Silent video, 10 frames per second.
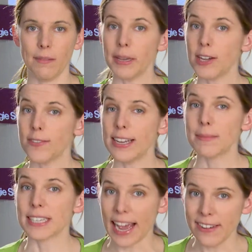Mikrowelle
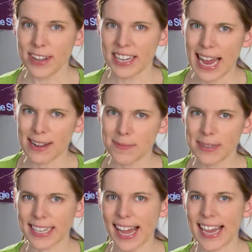mit einfachen
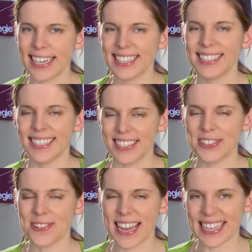Hausmitteln reinigen,
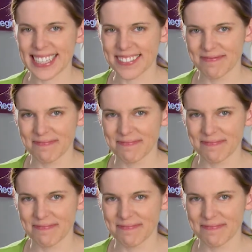so geht's.